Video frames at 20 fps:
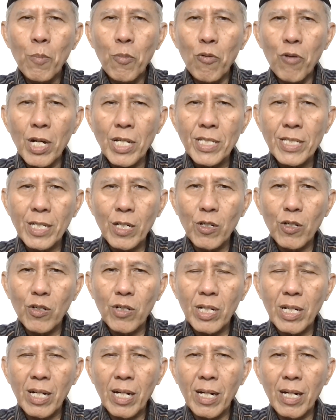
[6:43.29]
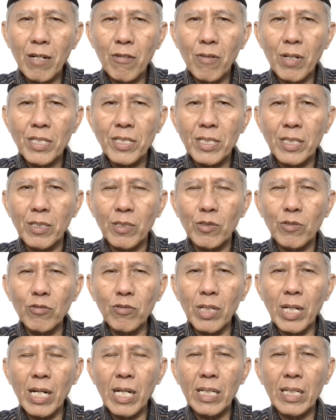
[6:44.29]
Puasa orang hawas
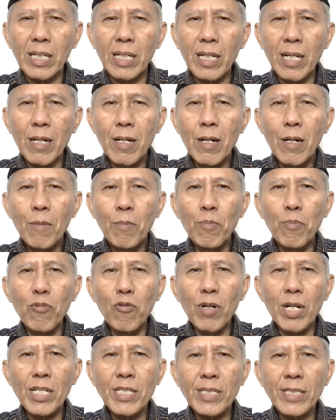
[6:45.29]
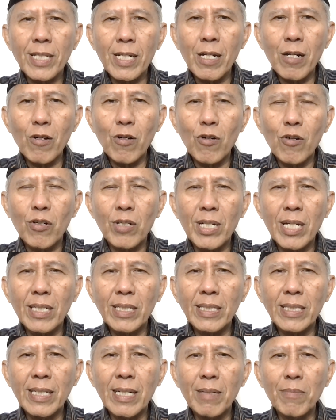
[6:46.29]
itu adalah puasa
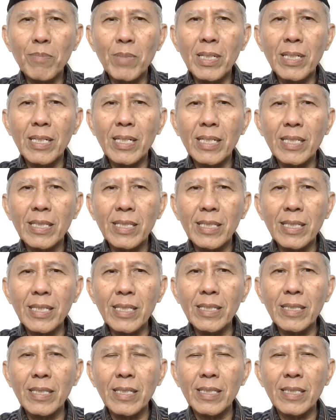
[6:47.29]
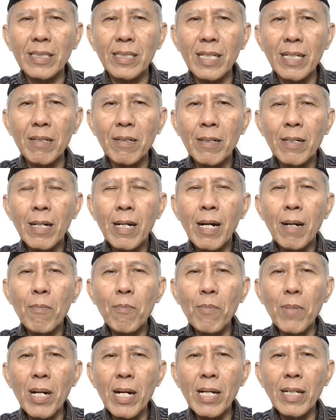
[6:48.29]
orang yang mengerti tentang
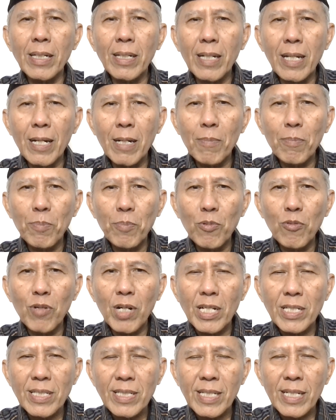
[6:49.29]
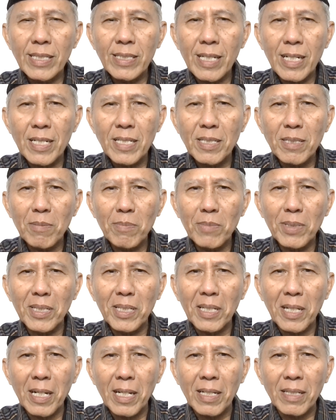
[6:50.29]
makna puasa yang
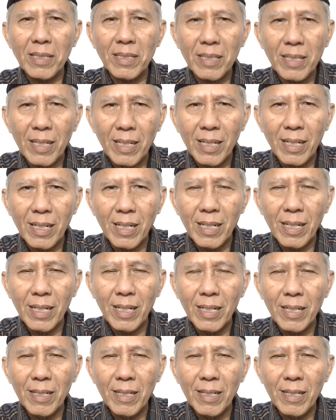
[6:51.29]
sebenarnya.